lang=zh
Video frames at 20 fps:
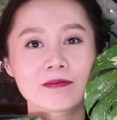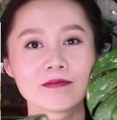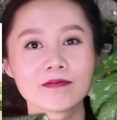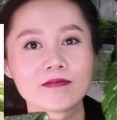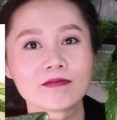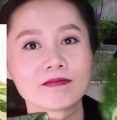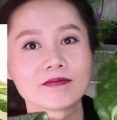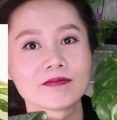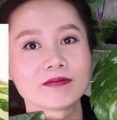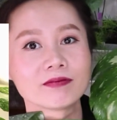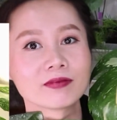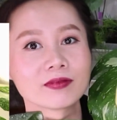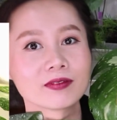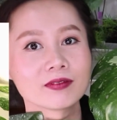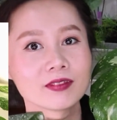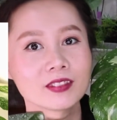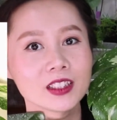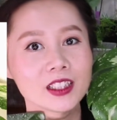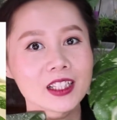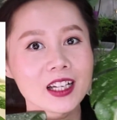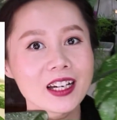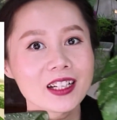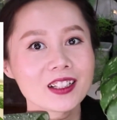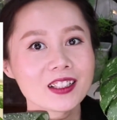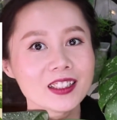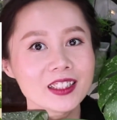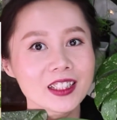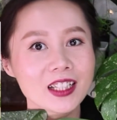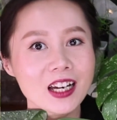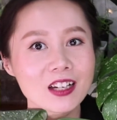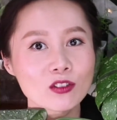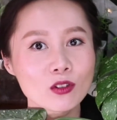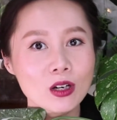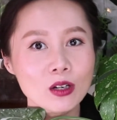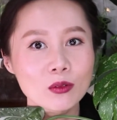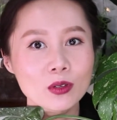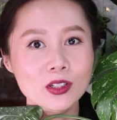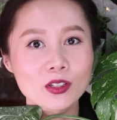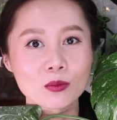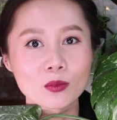嗯，应该可以看出
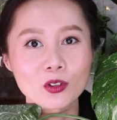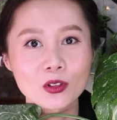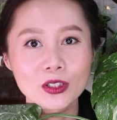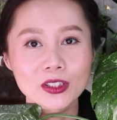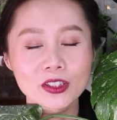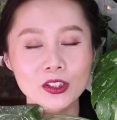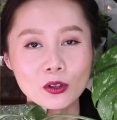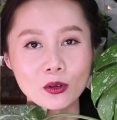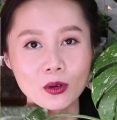来为什么我喜